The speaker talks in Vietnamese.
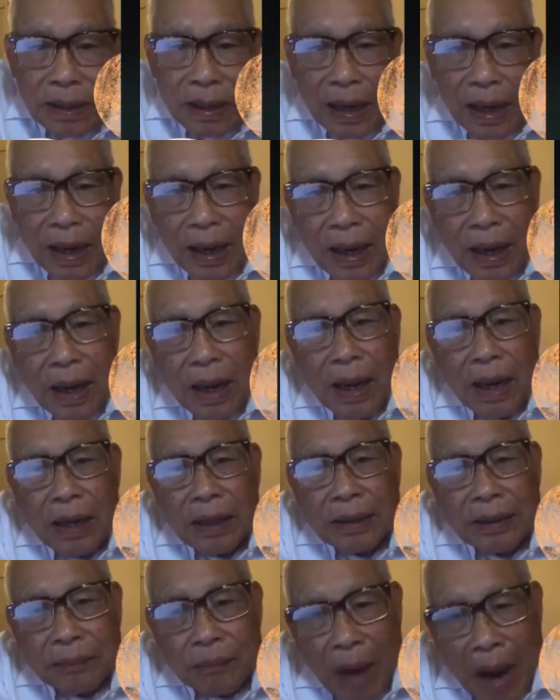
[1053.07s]
À,
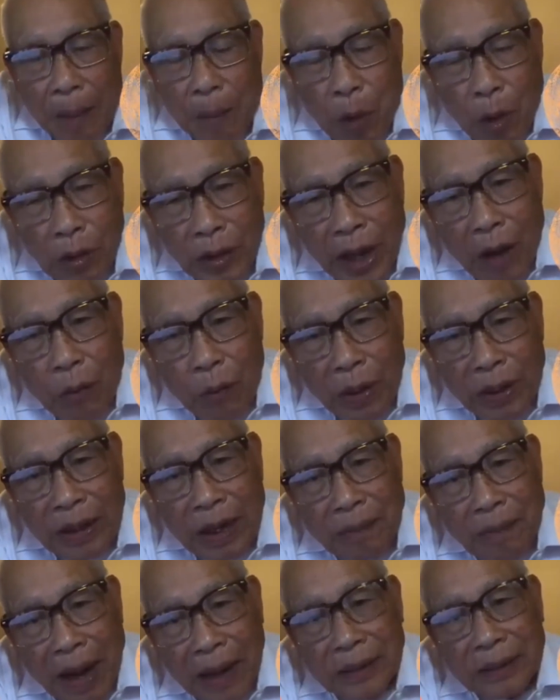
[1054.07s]
mà muốn kéo quân
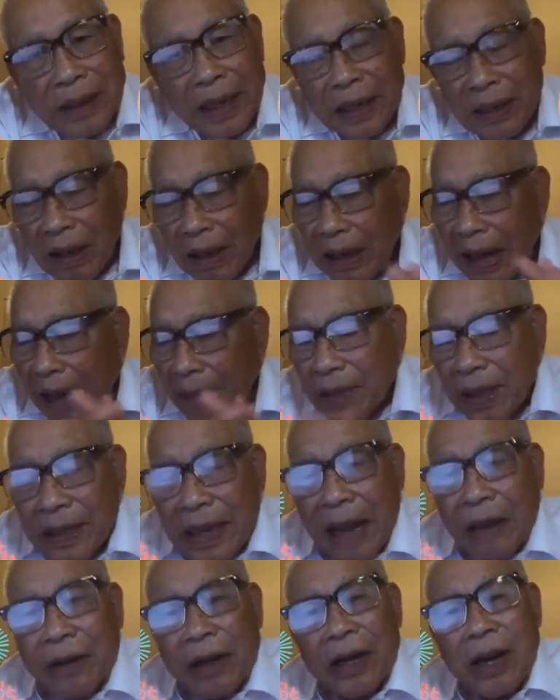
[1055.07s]
ra Bắc thì nó làm thế
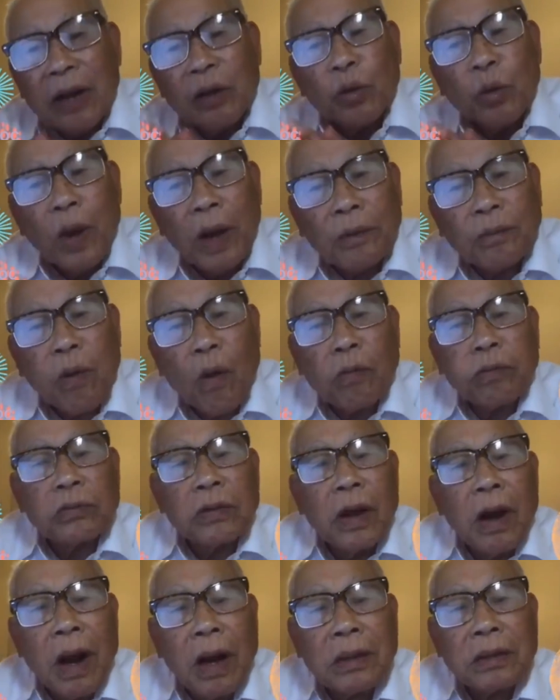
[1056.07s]
nào để nó thuyết phục
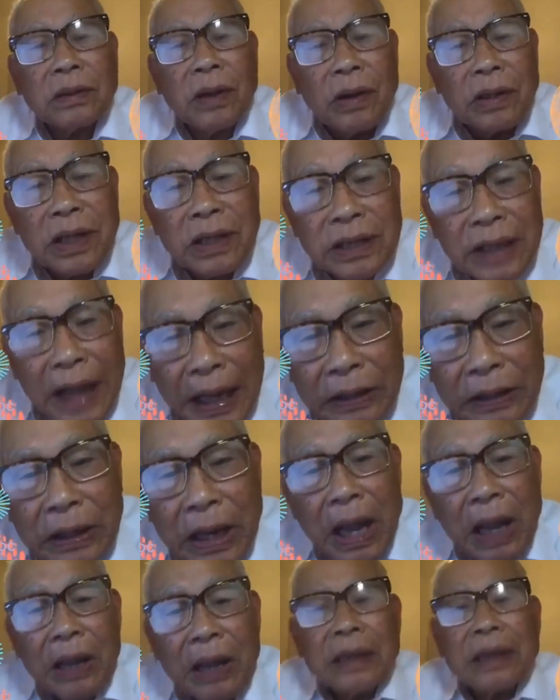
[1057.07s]
được Tưởng Giới Thạch
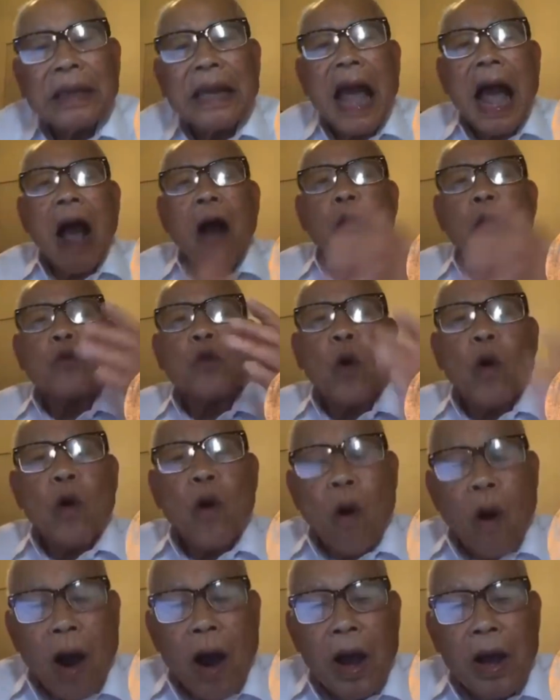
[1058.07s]
giao cho
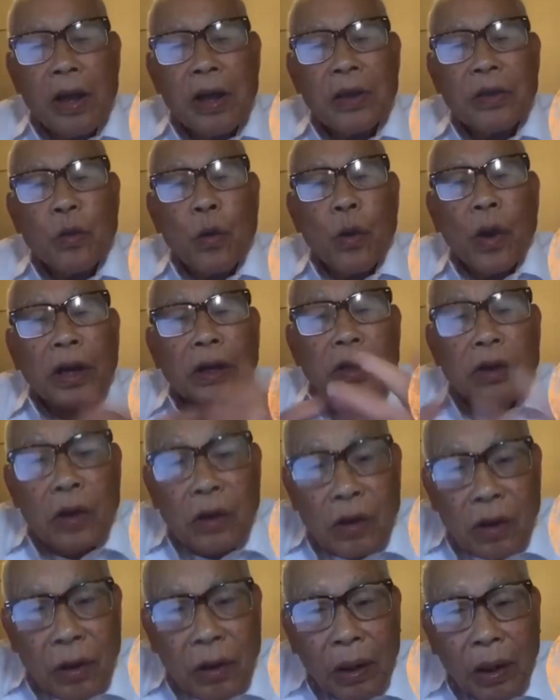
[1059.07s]
nó, chuyển
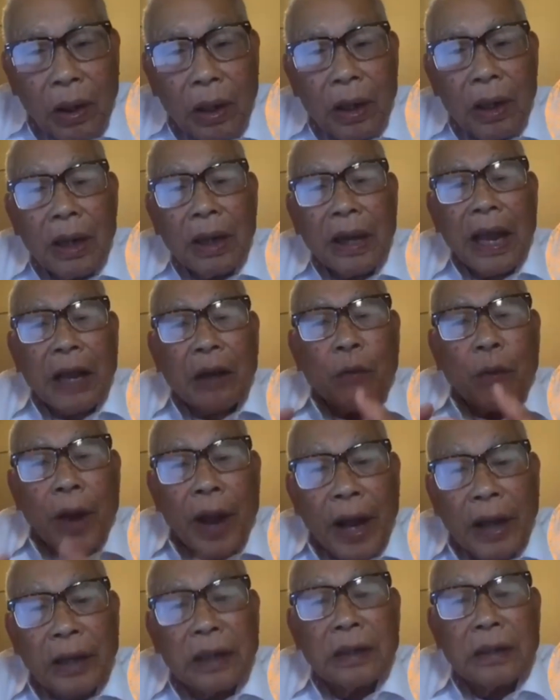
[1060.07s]
cho nó cái
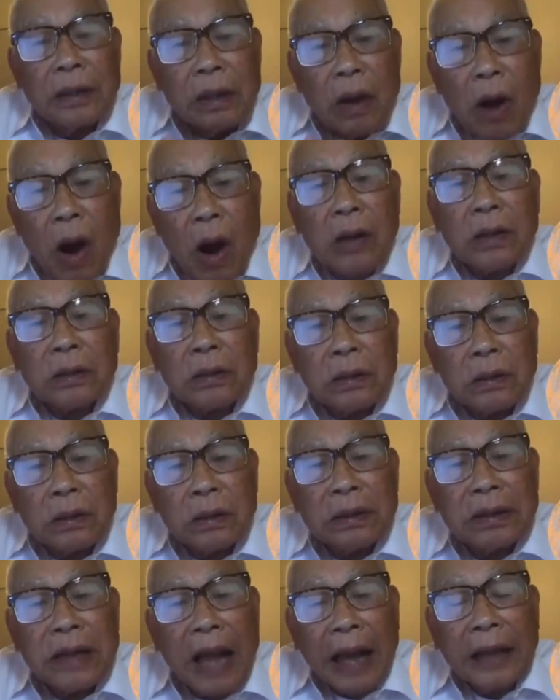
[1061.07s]
quyền được
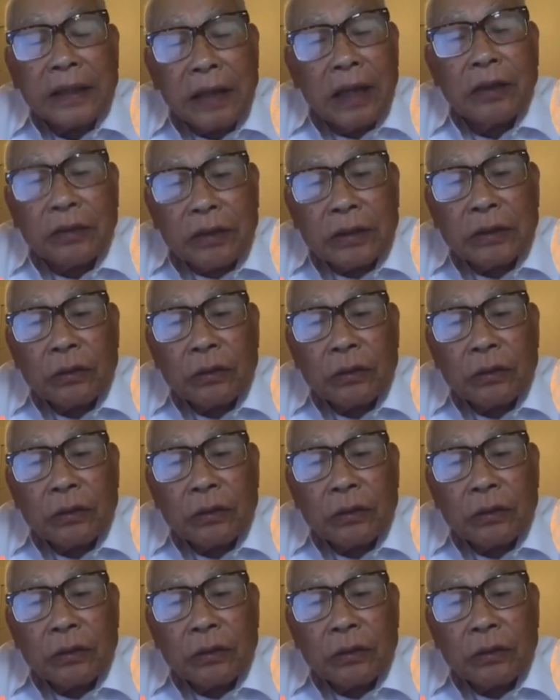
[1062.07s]
giải giới